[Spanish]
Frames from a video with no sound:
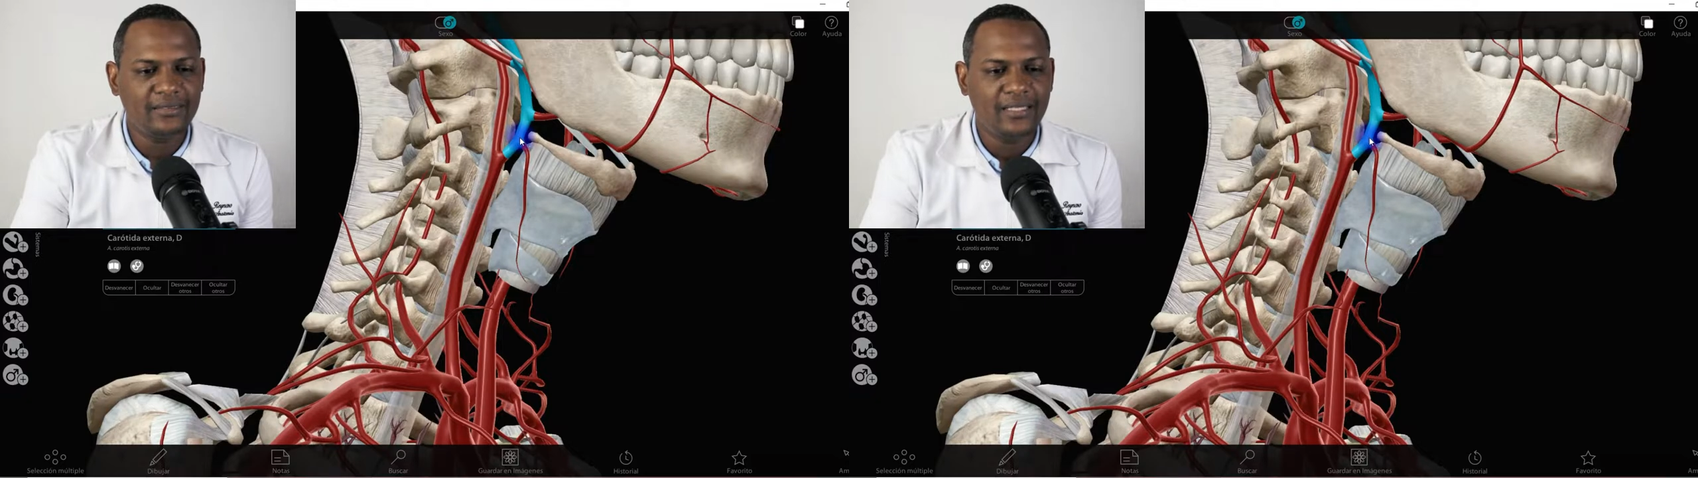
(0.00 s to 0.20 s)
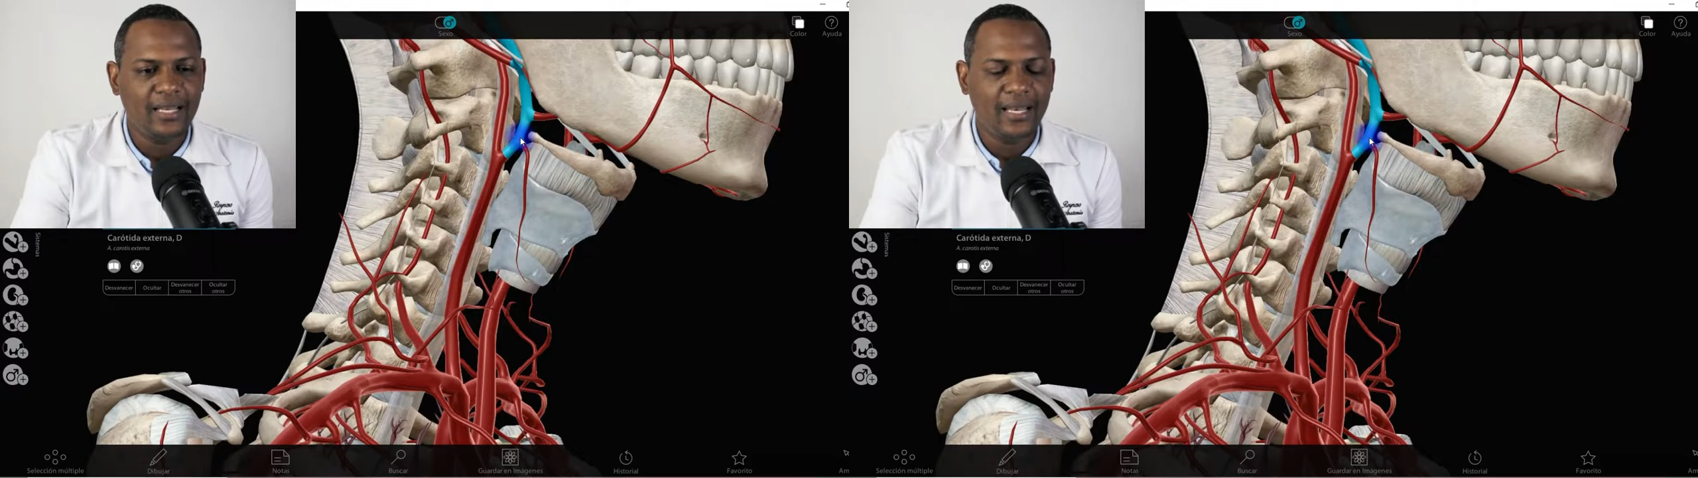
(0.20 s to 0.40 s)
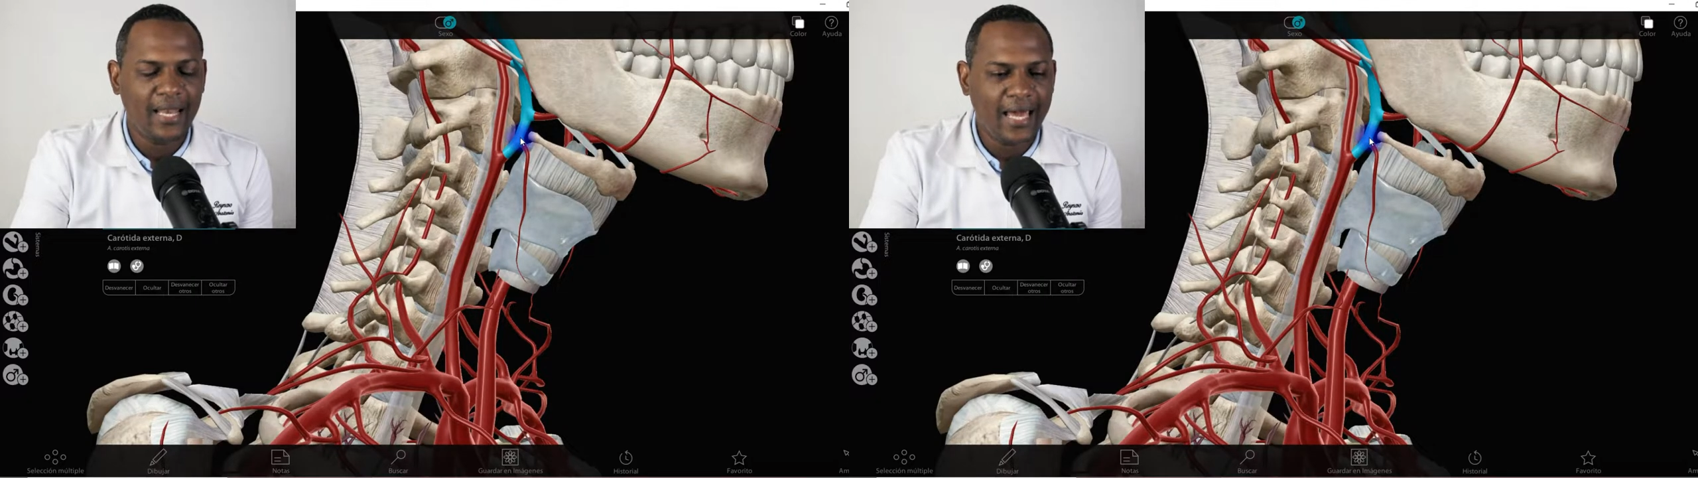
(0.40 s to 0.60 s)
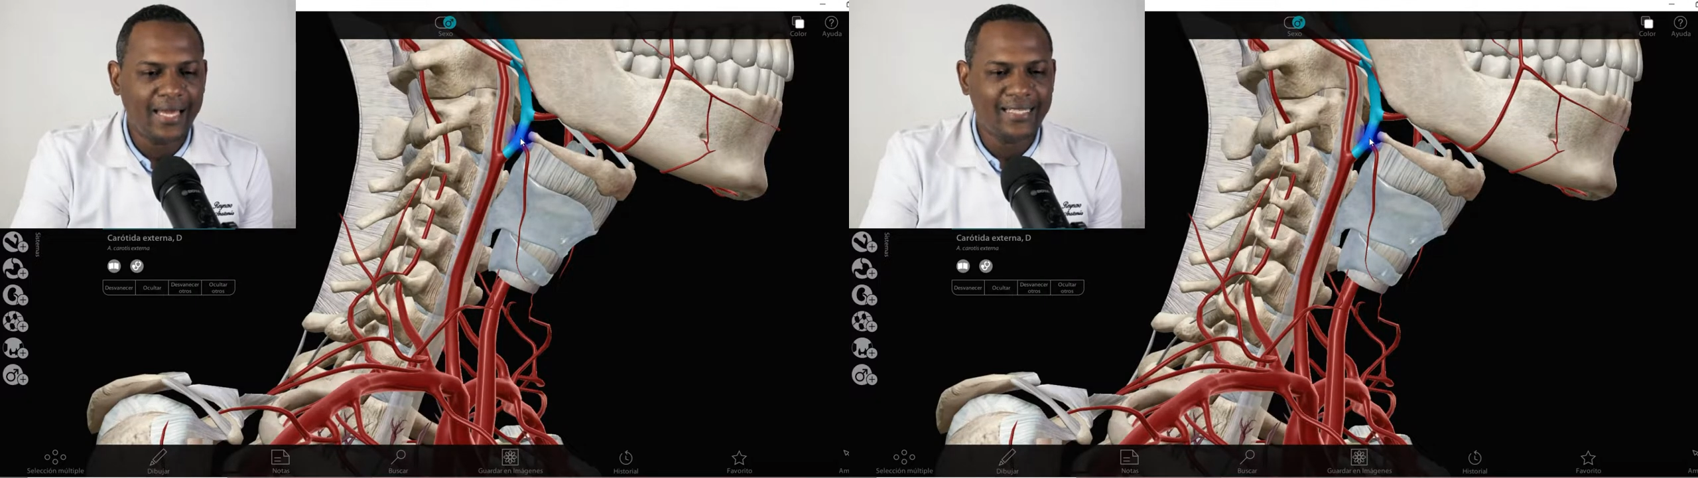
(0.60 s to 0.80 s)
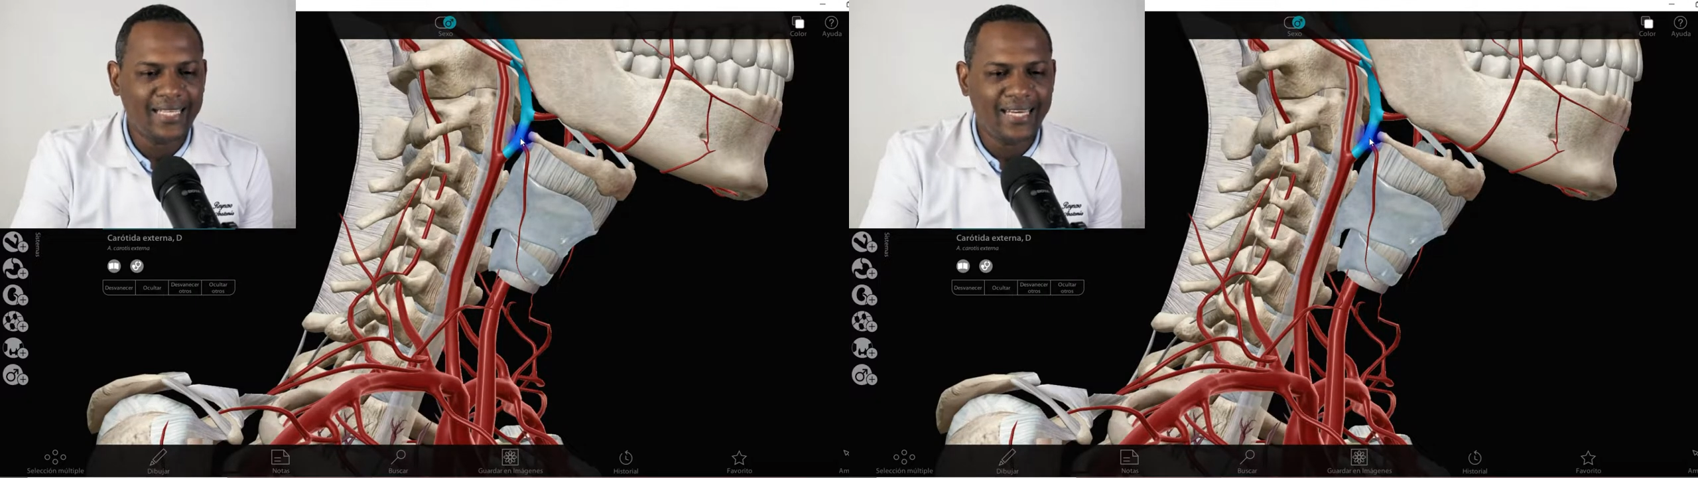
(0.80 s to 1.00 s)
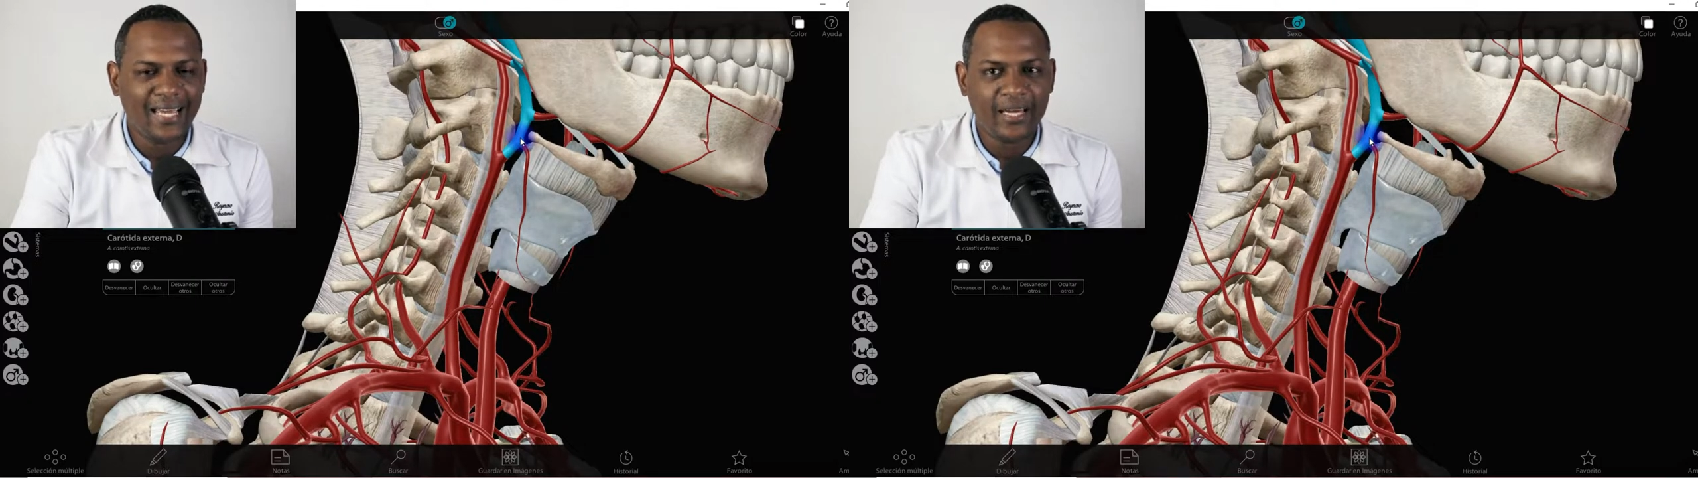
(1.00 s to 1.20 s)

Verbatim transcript: es la arteria